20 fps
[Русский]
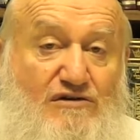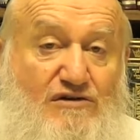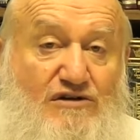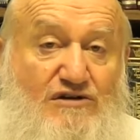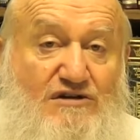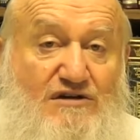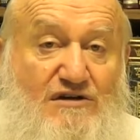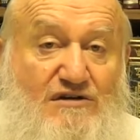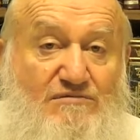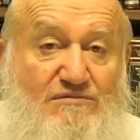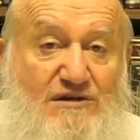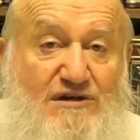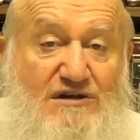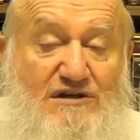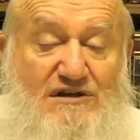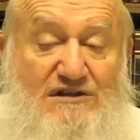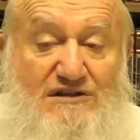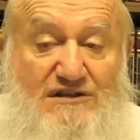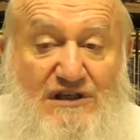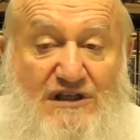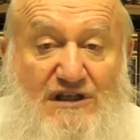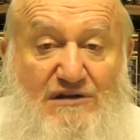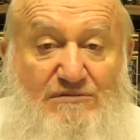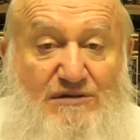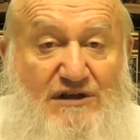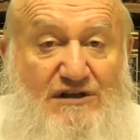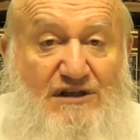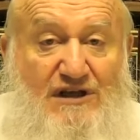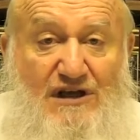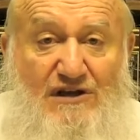Тоже мы с этой
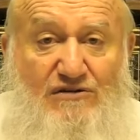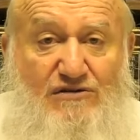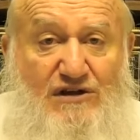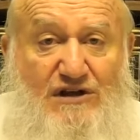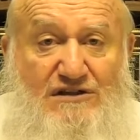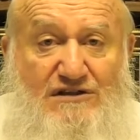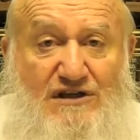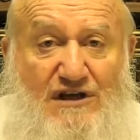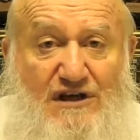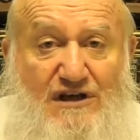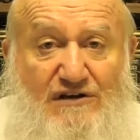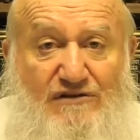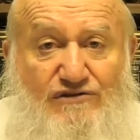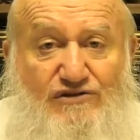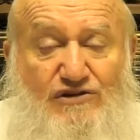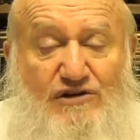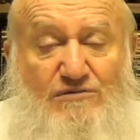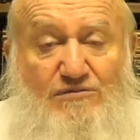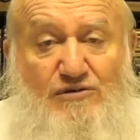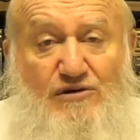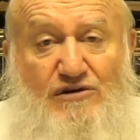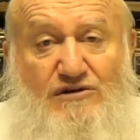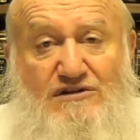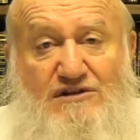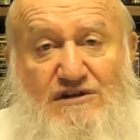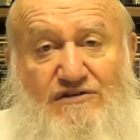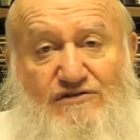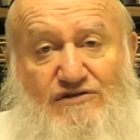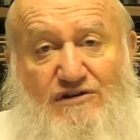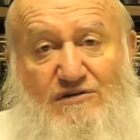моделью у нас все
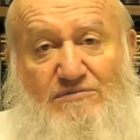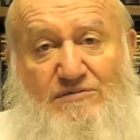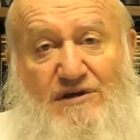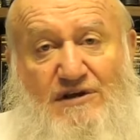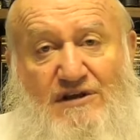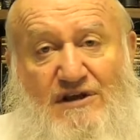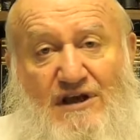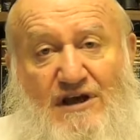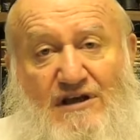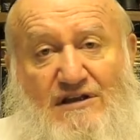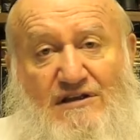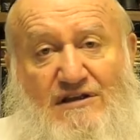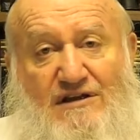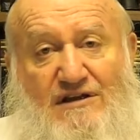просто и все понятно.